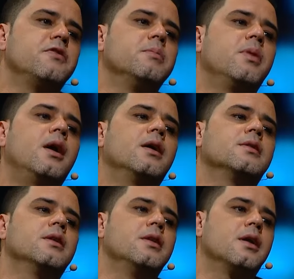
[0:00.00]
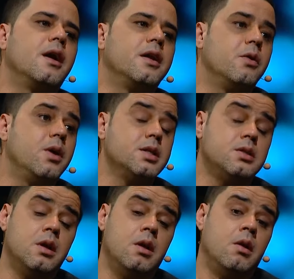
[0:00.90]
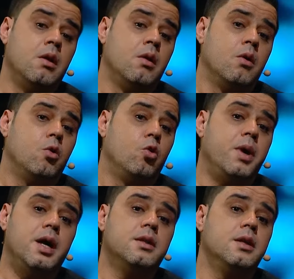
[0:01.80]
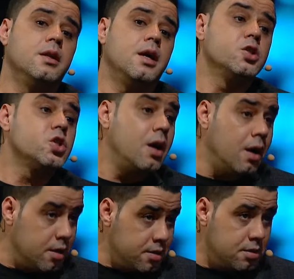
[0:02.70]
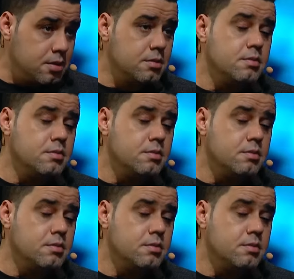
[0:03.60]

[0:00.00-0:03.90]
في بعض القنوات وبعض الاشخاص